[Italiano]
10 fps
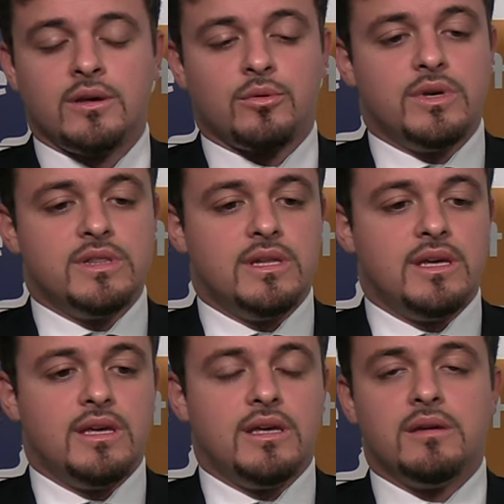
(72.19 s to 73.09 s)

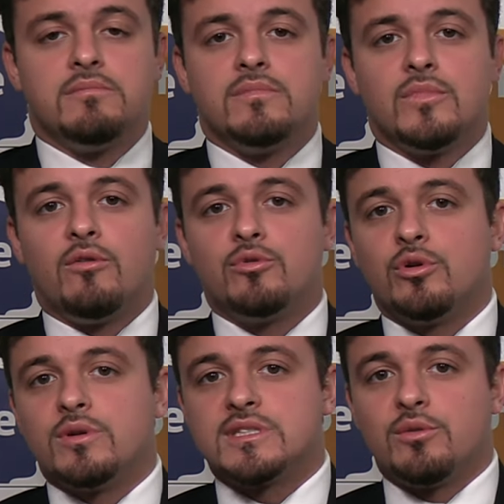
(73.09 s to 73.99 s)
quindi ho
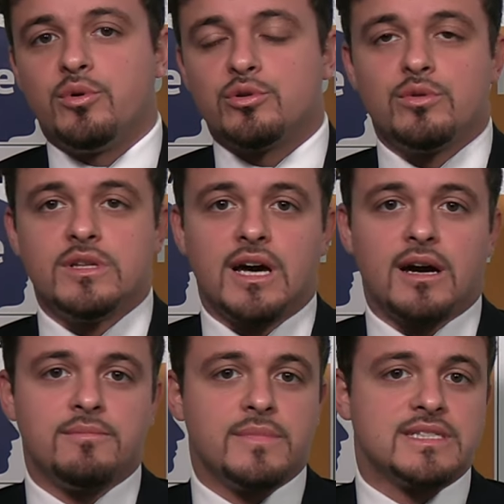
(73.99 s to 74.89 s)
avuto questa
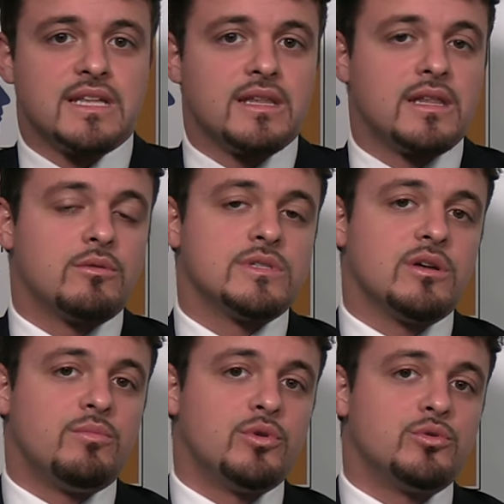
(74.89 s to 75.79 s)
opportunità, mi è stata data
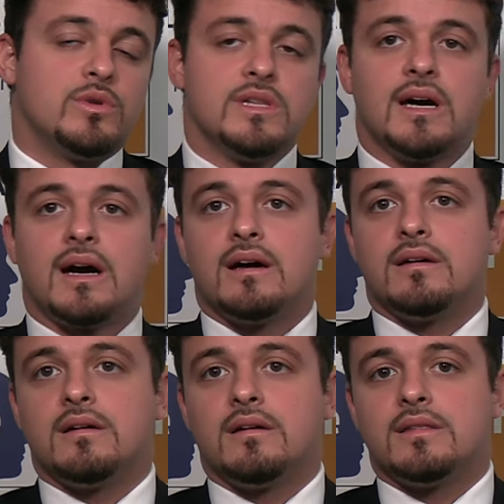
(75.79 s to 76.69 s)
questa
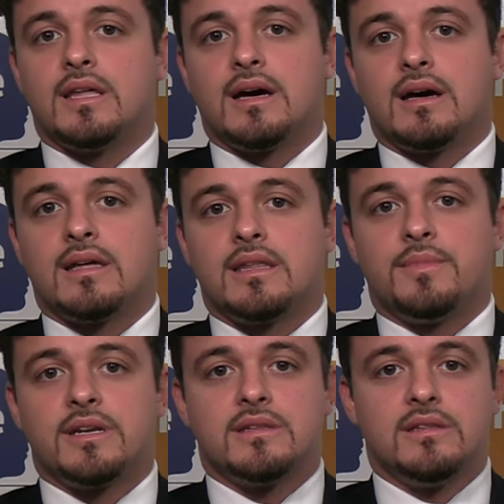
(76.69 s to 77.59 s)
opportunità eh, da, da,
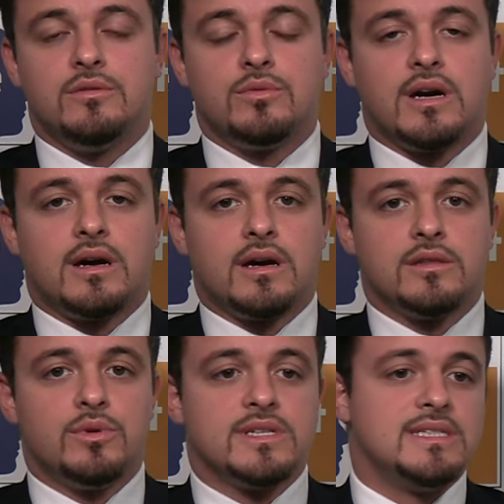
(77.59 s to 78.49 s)
parte di,
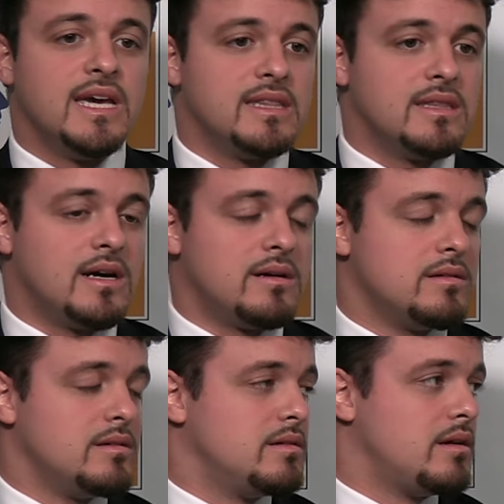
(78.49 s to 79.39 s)
un'azienda
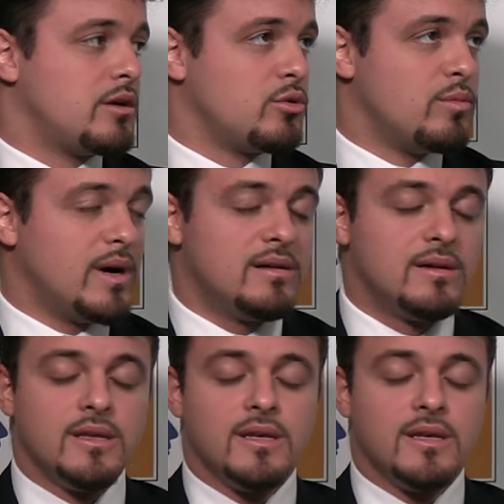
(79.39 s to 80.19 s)
eh, a Roma